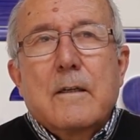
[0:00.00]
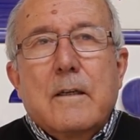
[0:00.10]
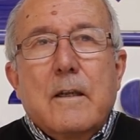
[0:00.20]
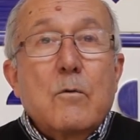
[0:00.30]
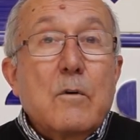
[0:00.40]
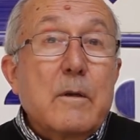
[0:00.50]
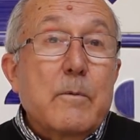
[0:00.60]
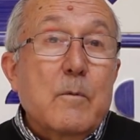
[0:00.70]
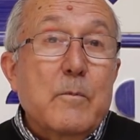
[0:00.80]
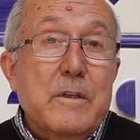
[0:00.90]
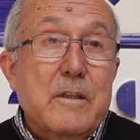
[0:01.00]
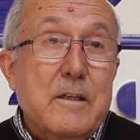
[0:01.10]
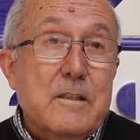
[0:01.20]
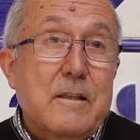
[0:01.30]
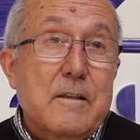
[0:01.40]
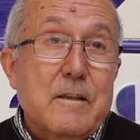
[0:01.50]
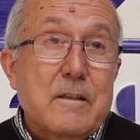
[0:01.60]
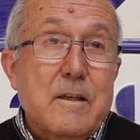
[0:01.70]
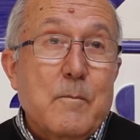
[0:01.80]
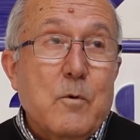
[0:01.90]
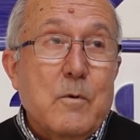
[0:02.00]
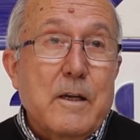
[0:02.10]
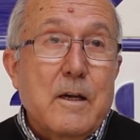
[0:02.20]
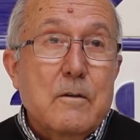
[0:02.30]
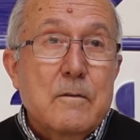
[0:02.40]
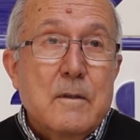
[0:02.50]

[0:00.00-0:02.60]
y un libro muy interesante que se ha publicado.